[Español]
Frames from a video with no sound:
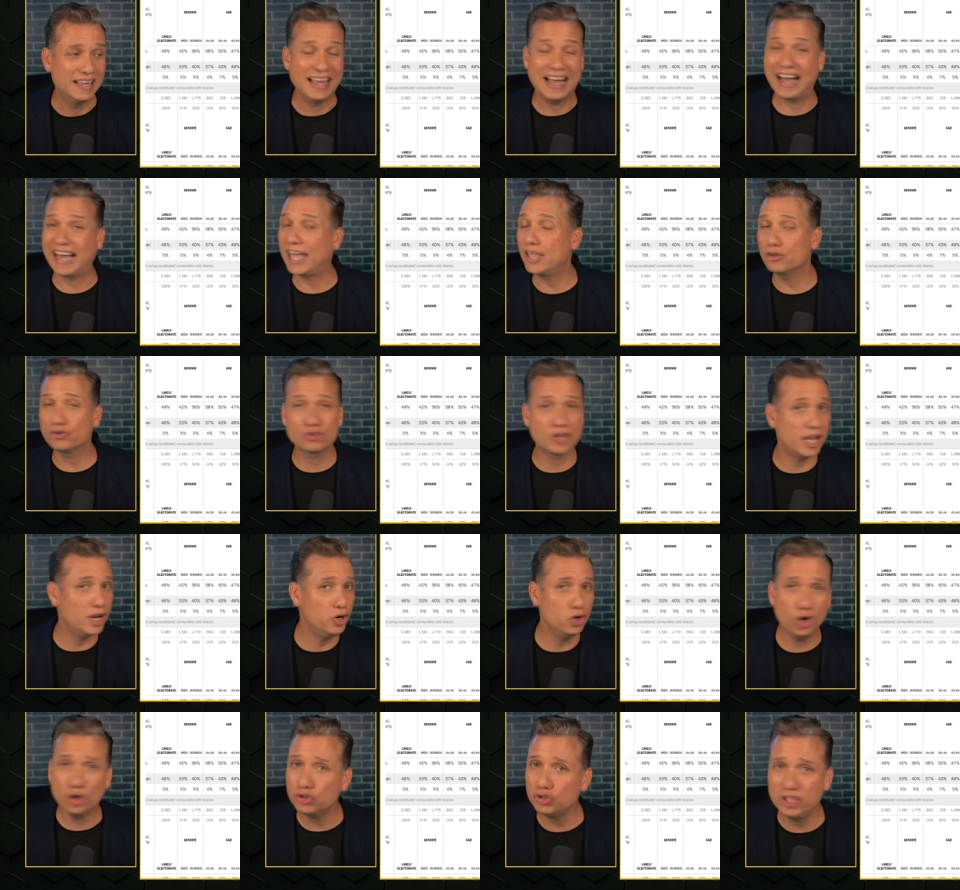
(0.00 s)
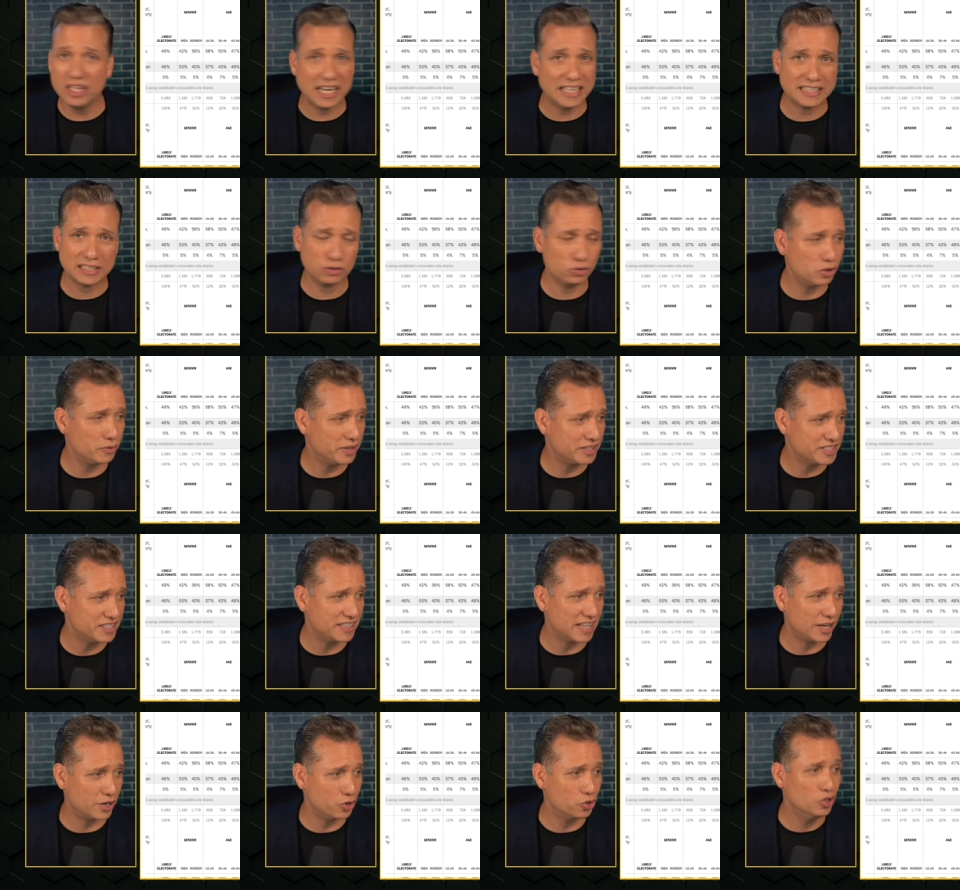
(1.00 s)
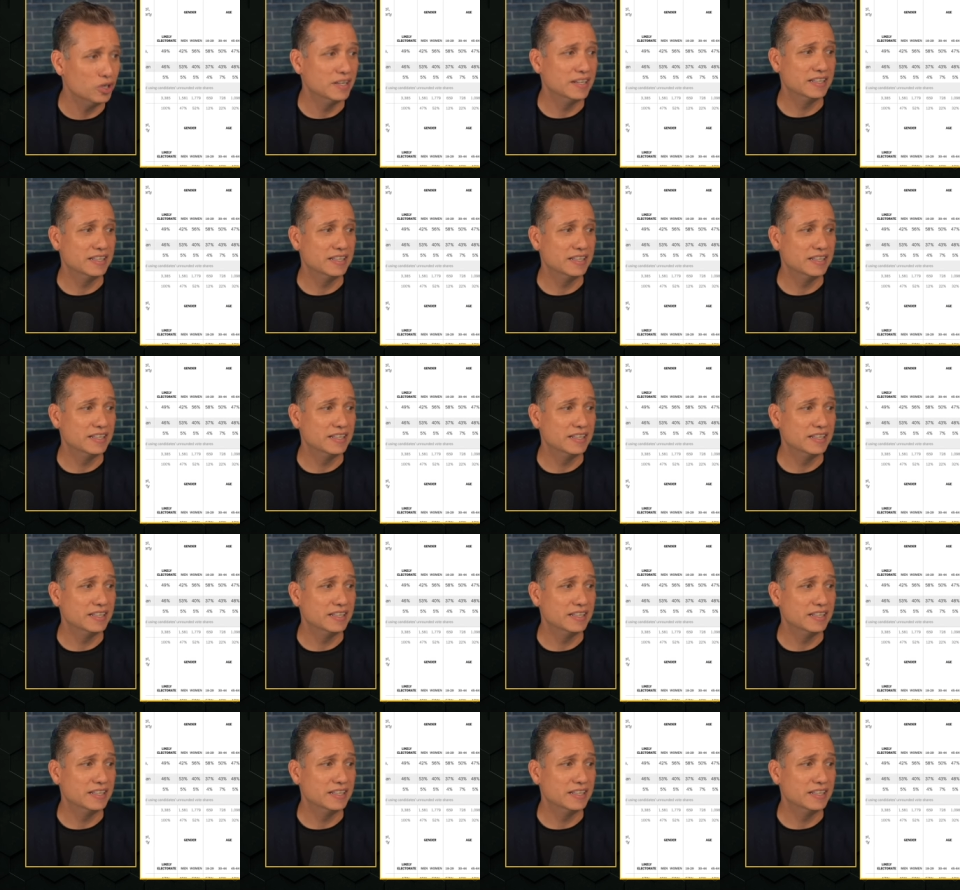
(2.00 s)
Aquellos que no tienen título universitario,